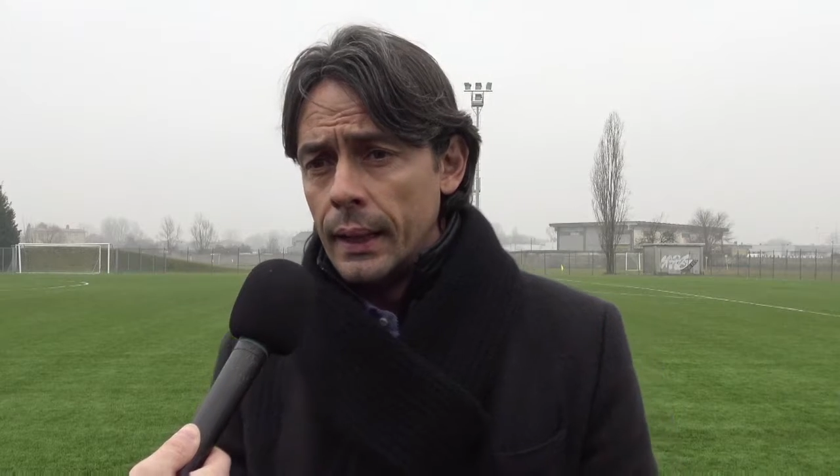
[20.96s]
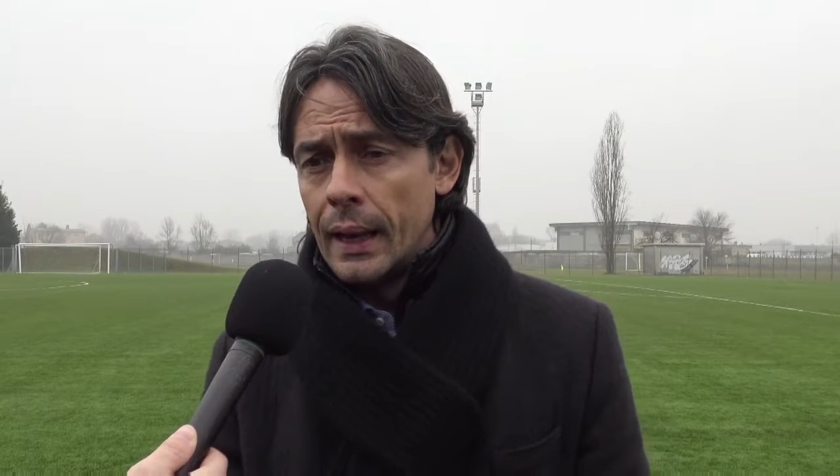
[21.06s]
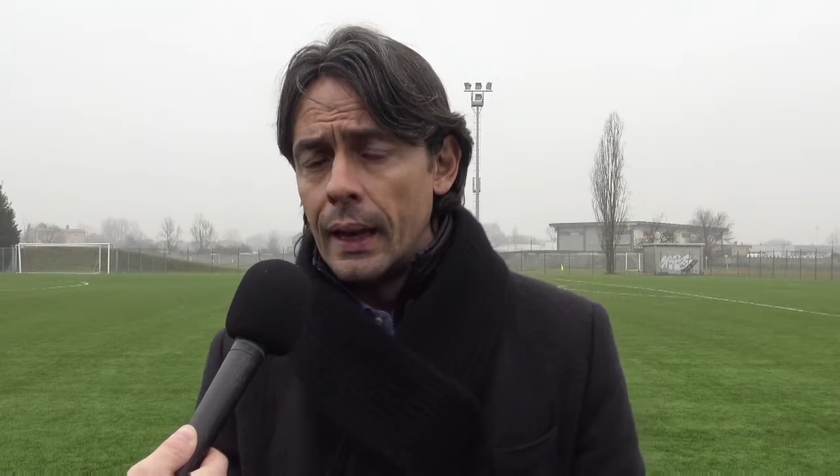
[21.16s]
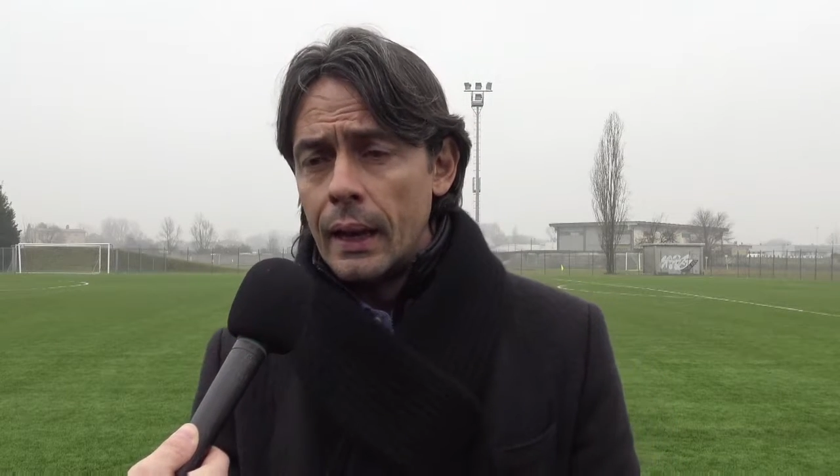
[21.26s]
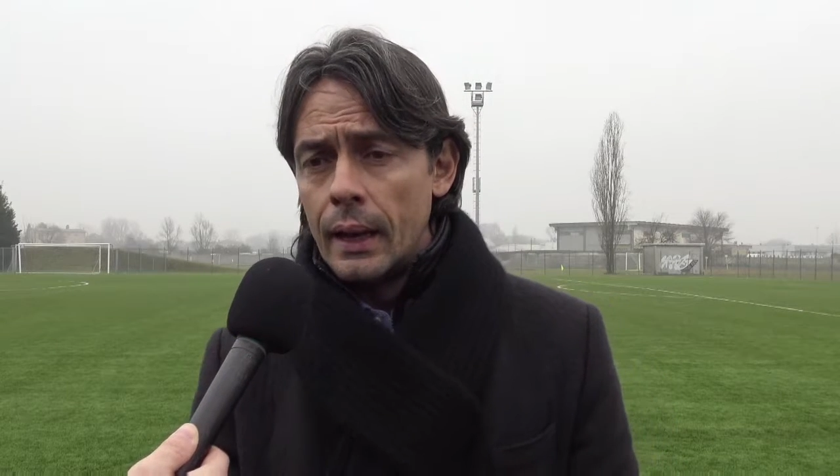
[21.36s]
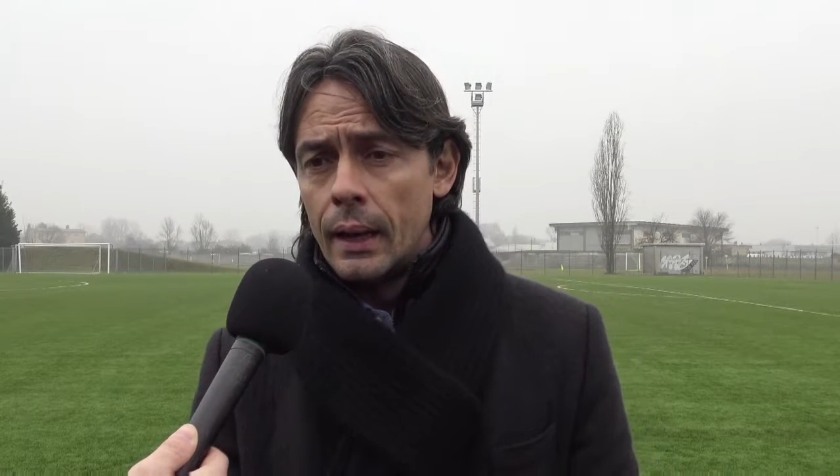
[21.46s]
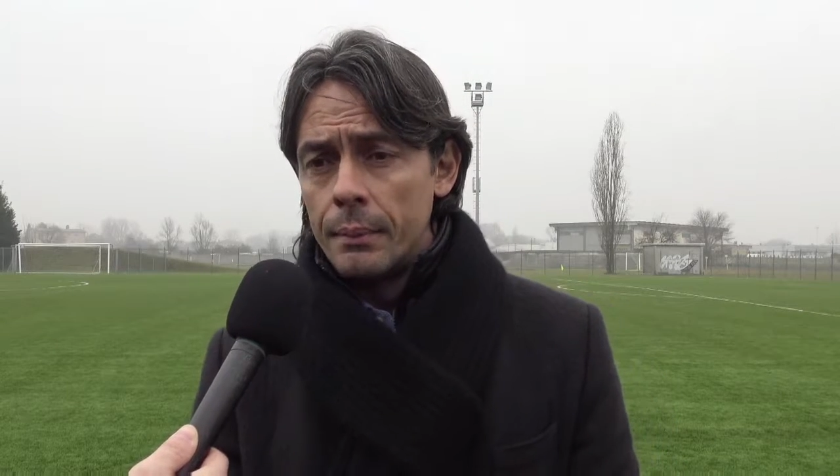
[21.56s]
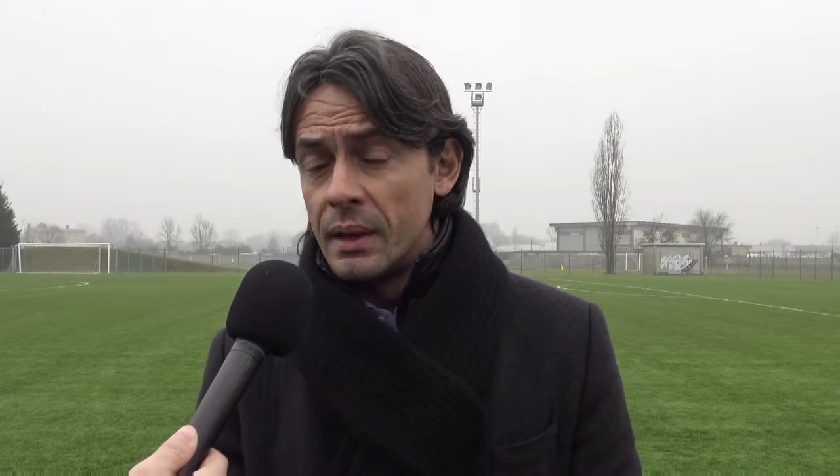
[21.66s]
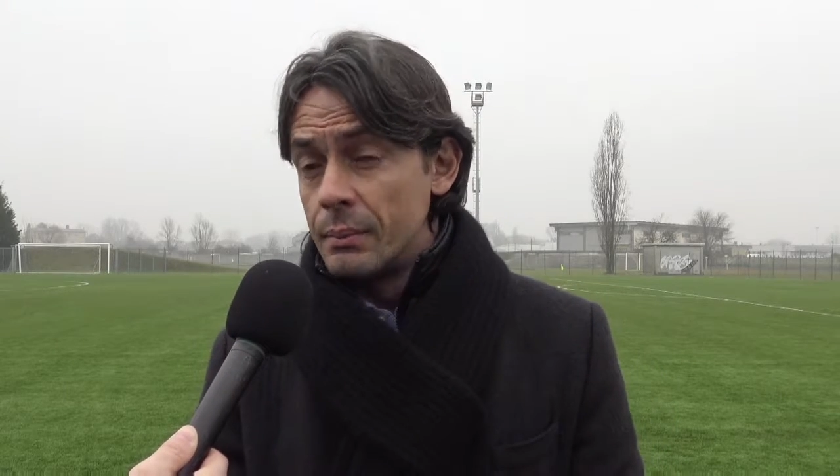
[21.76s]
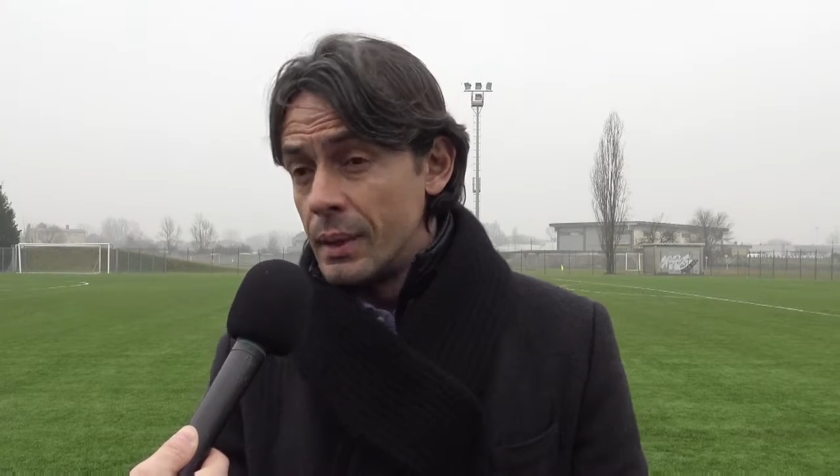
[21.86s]
e
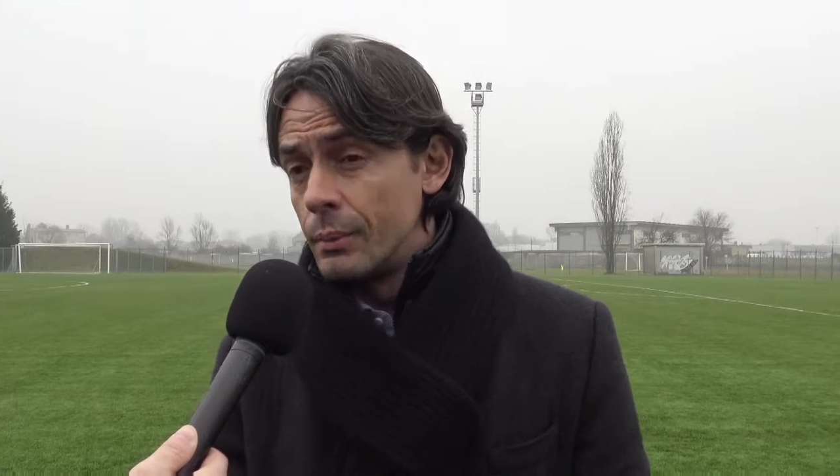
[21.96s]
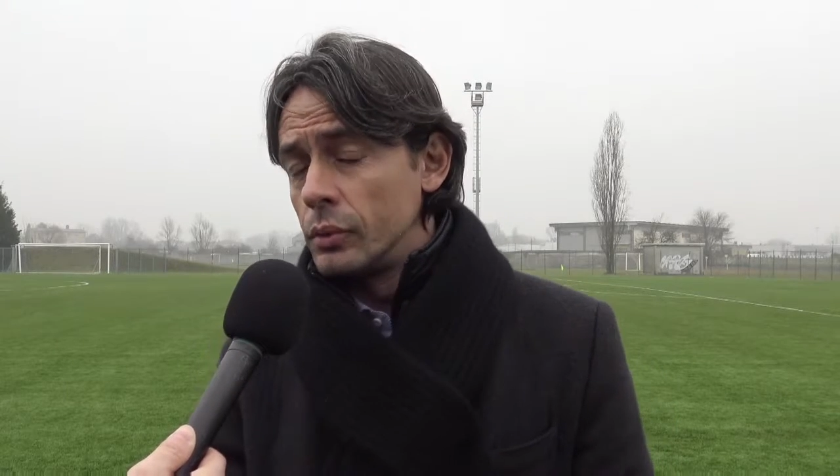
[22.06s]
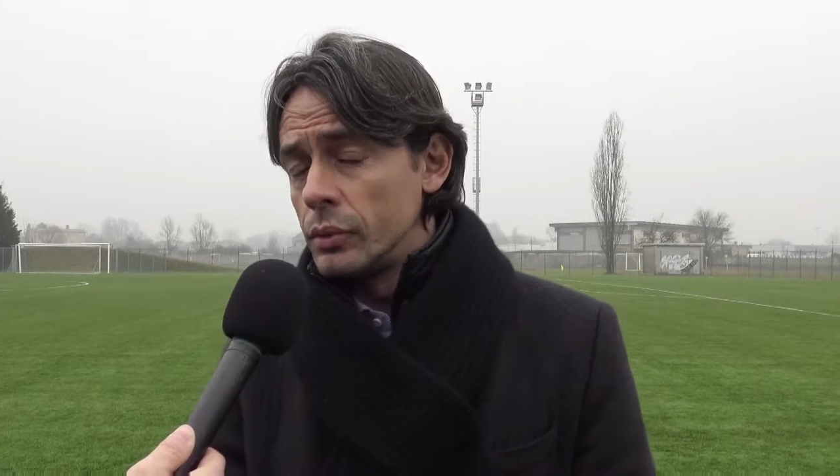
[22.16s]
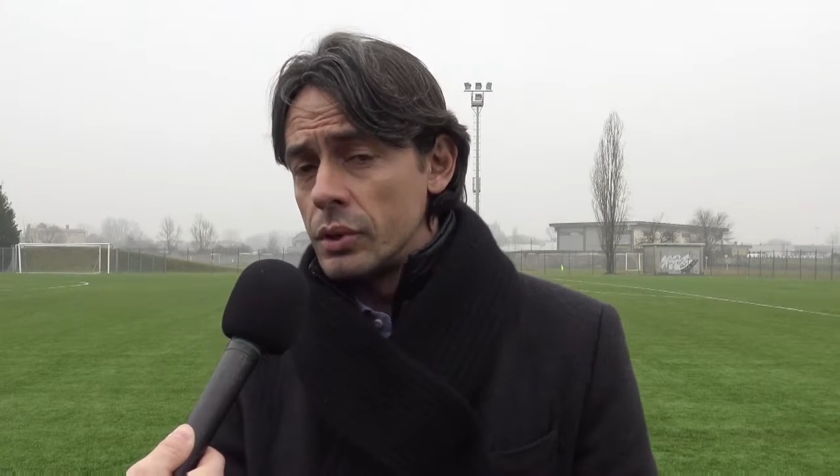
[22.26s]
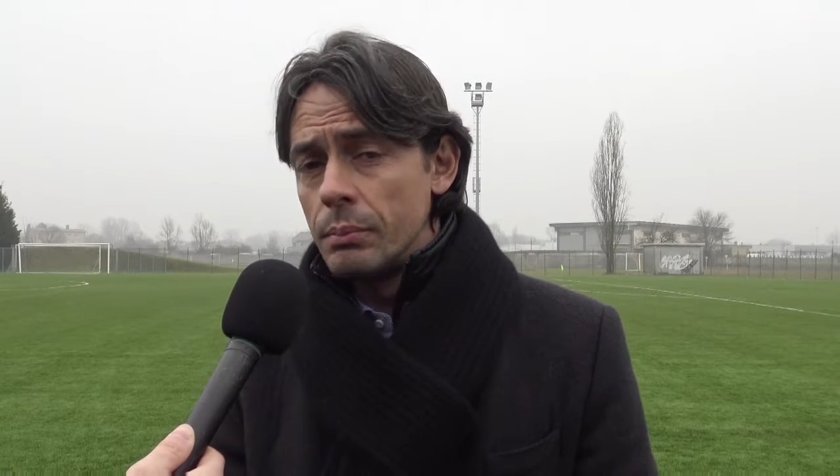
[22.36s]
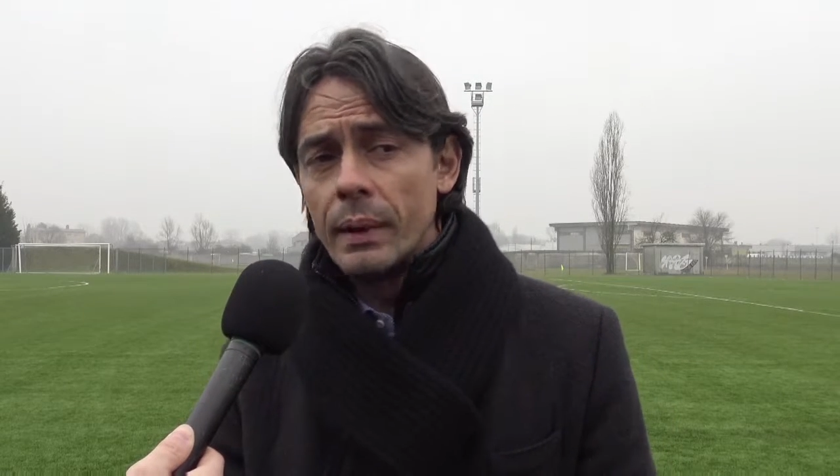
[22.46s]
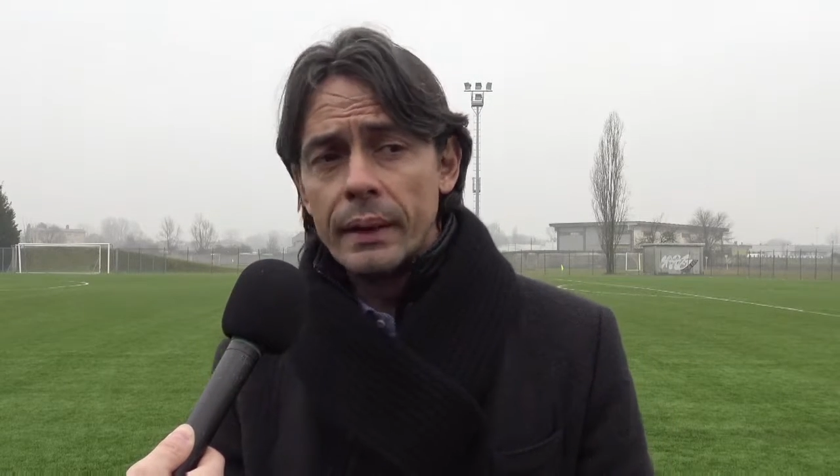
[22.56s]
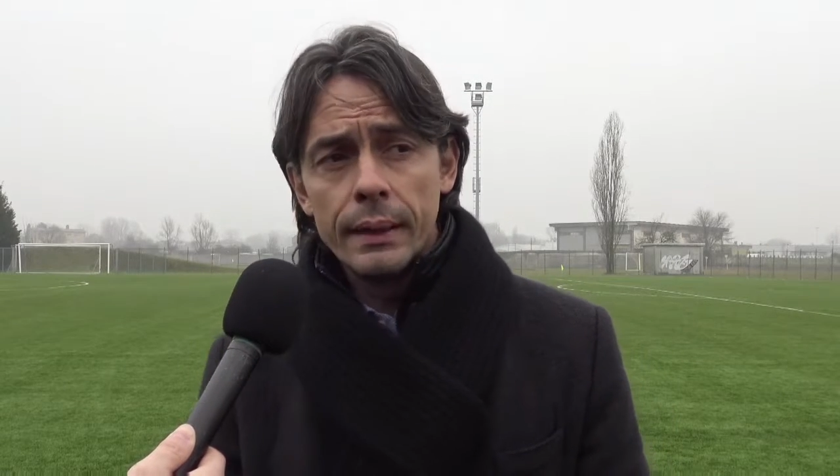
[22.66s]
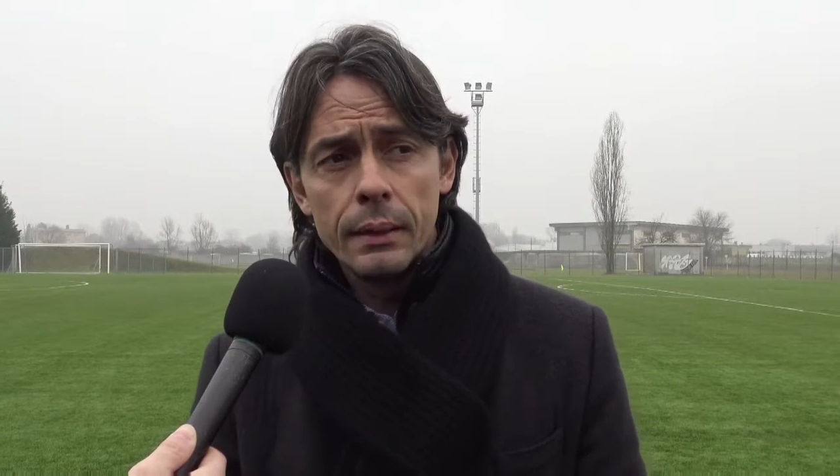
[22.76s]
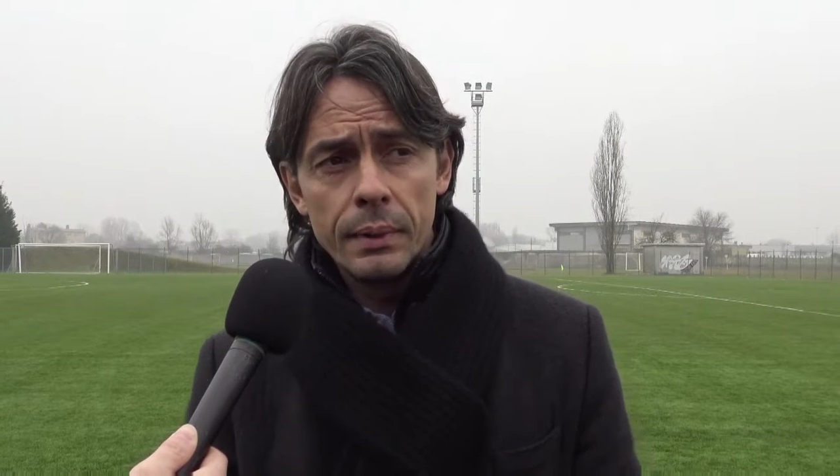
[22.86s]
ha, mi, è, mi, è, molto
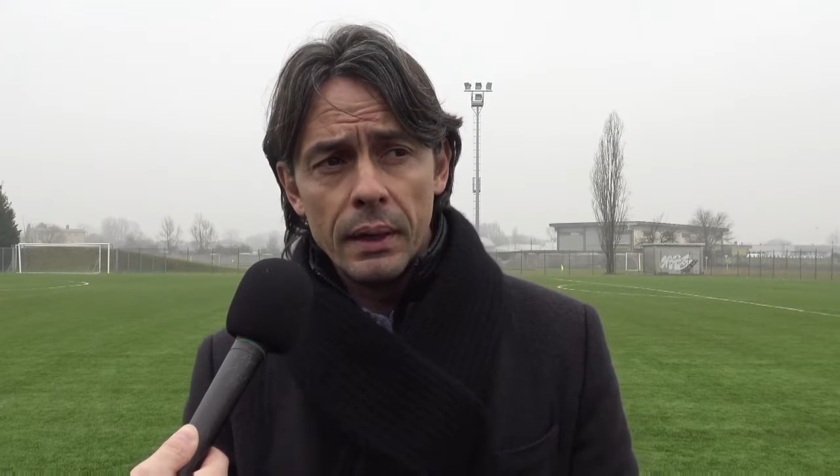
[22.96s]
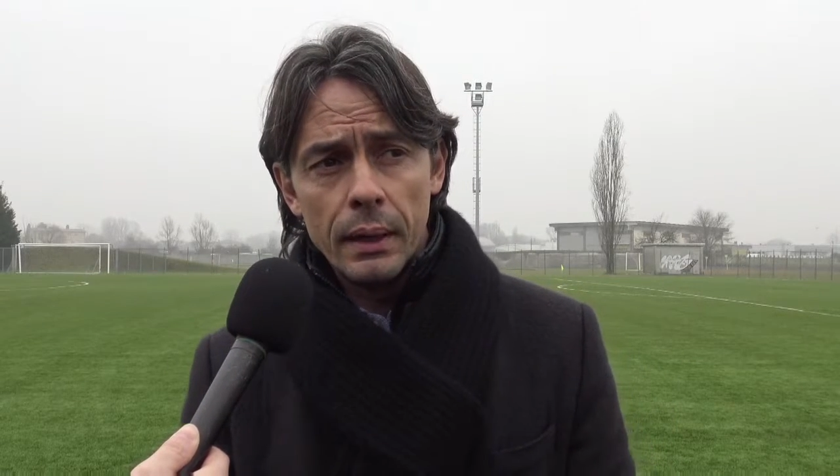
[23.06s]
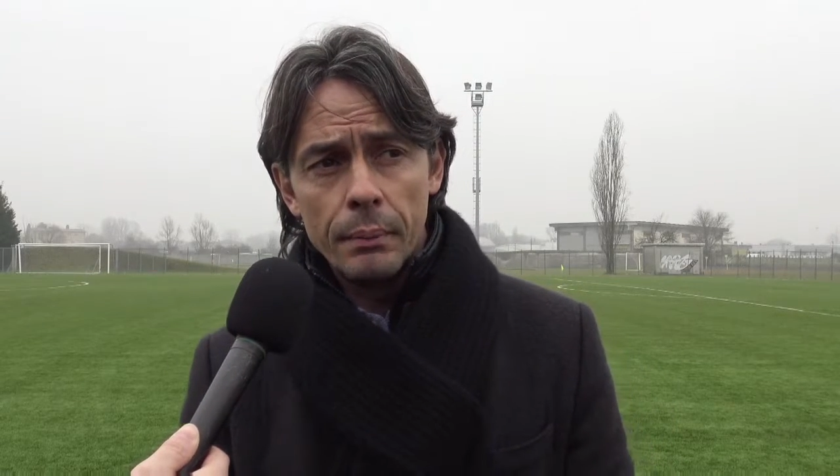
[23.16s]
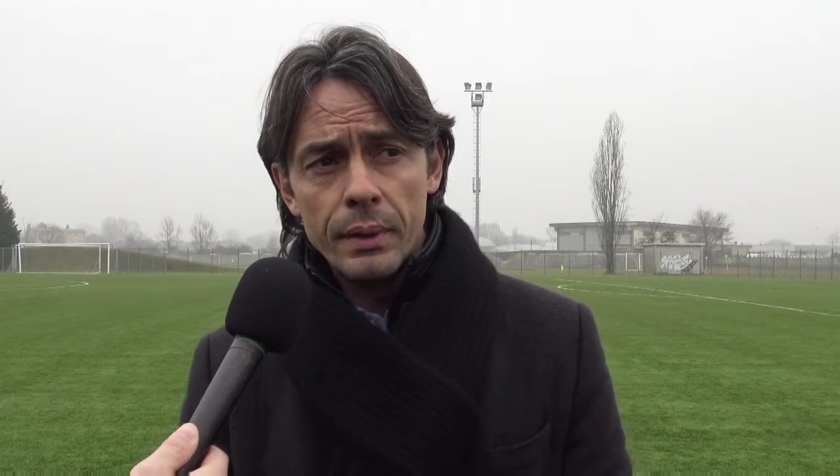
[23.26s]
simpatica perché